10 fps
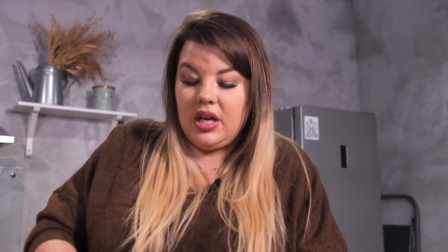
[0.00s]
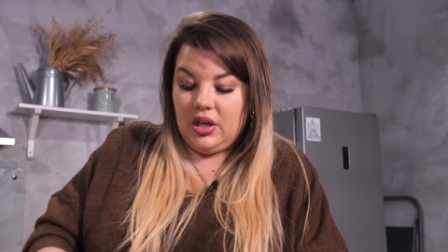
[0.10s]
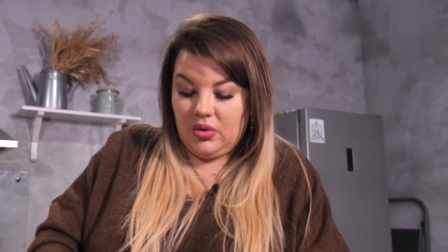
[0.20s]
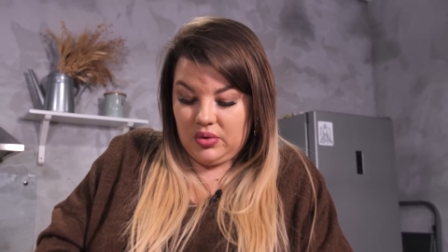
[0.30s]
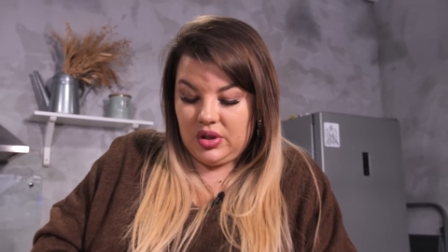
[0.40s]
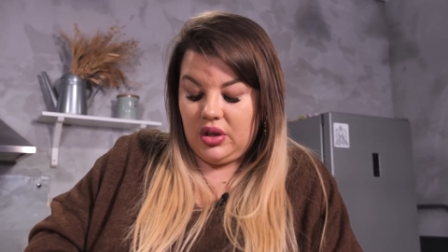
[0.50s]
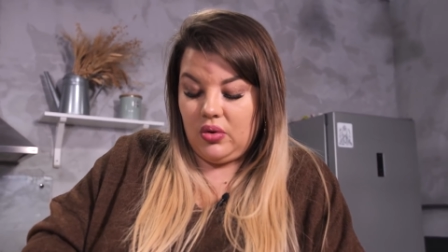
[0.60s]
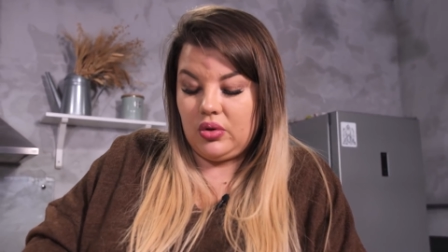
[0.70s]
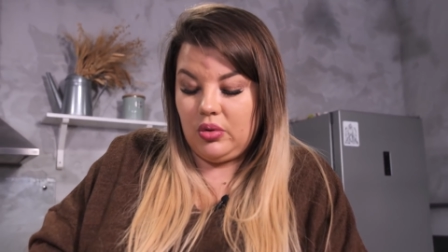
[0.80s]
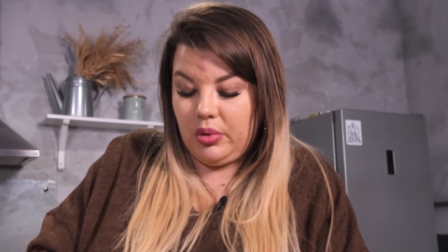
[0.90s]
И русский
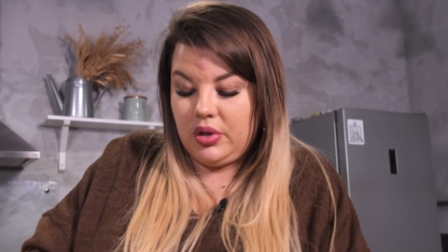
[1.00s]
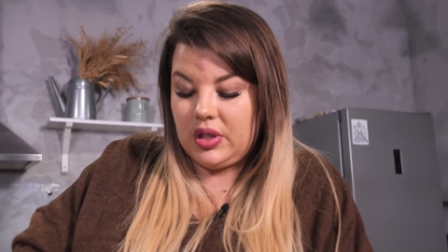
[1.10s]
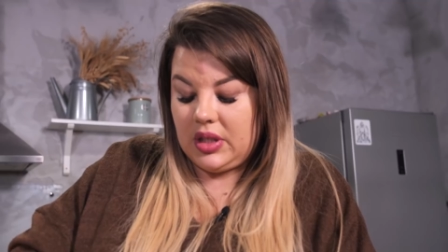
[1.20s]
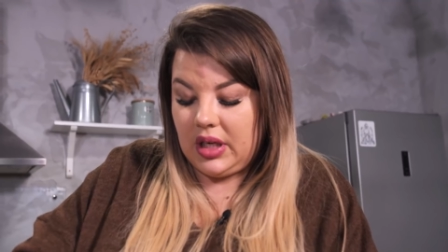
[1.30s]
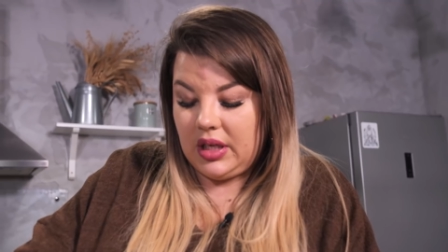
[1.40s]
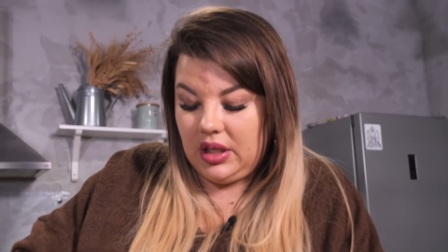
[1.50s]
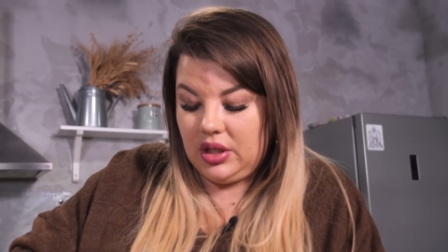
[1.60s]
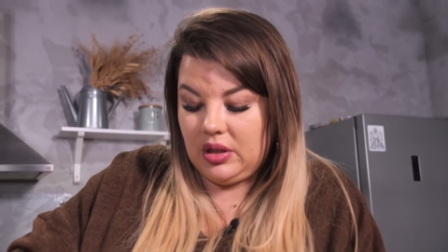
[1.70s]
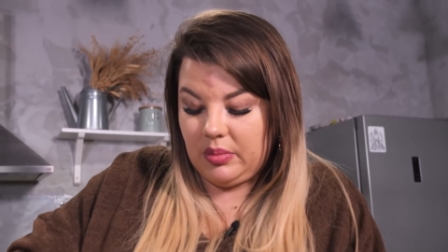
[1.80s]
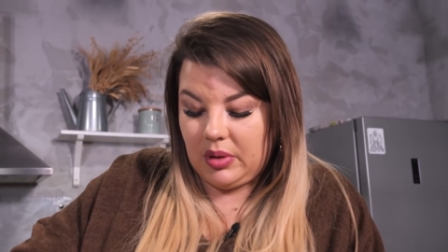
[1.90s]
рок, но больше
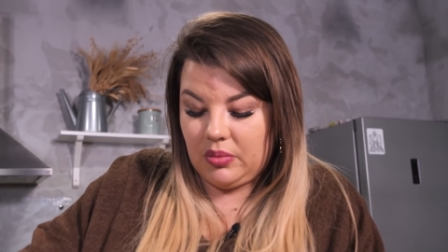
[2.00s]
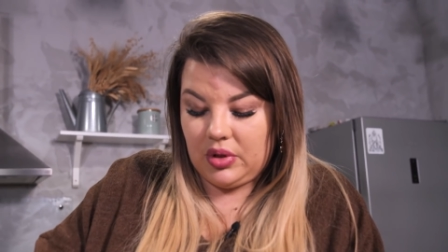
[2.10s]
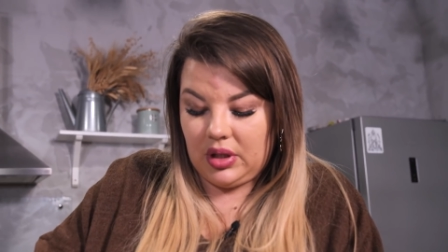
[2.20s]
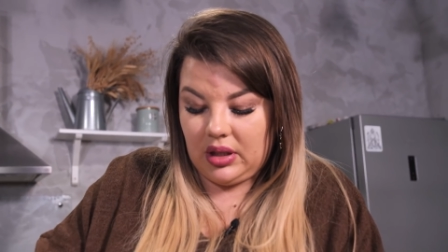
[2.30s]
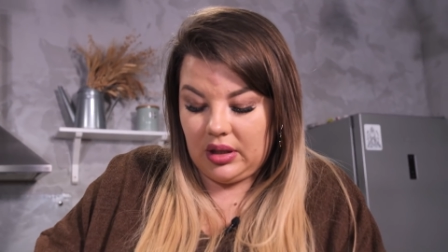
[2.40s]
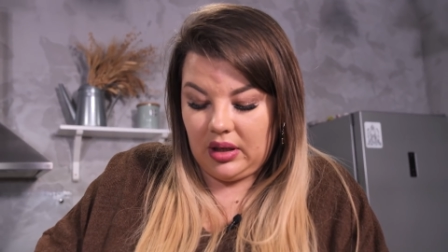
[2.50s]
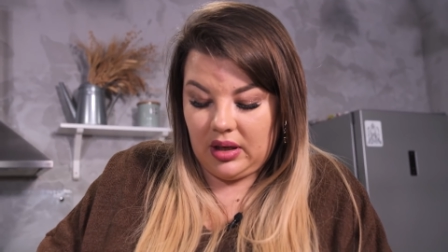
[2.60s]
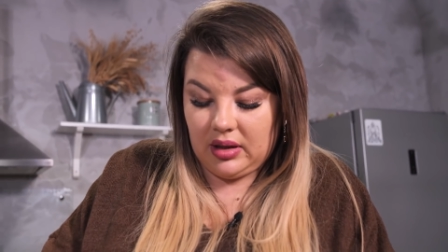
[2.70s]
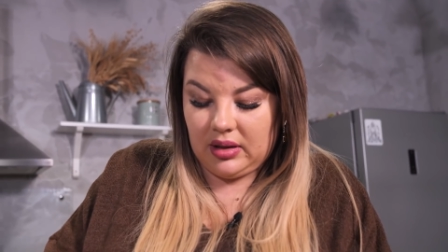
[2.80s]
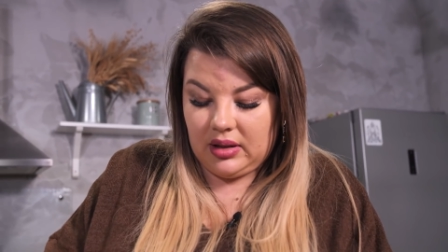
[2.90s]
заграничный, потому что я
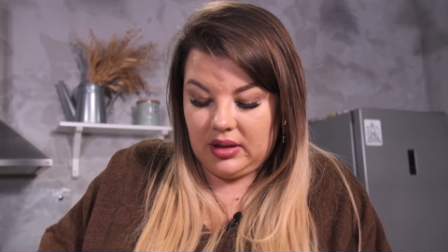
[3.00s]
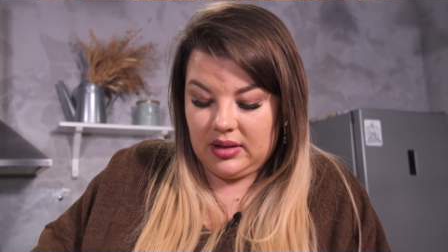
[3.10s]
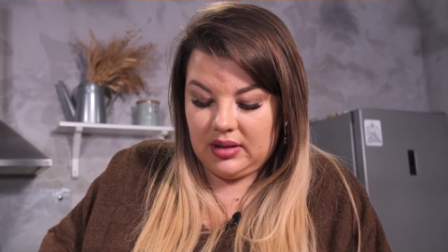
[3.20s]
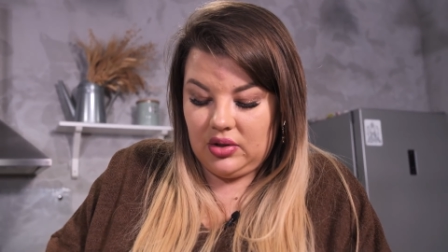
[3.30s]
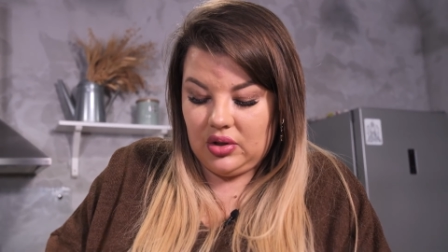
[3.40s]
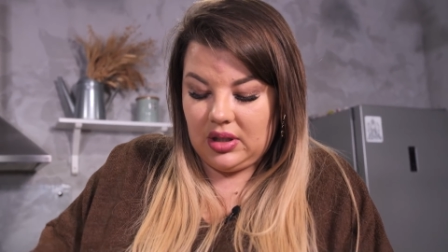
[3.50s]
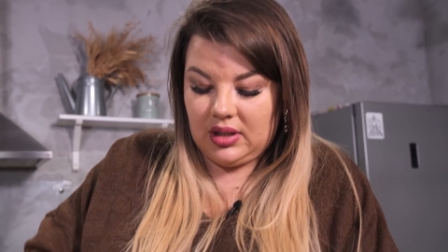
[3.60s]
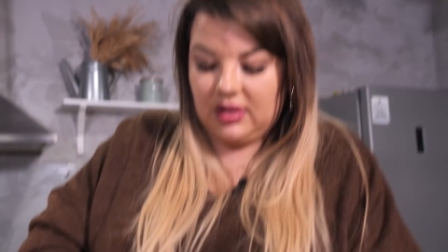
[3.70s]
такая англоязычная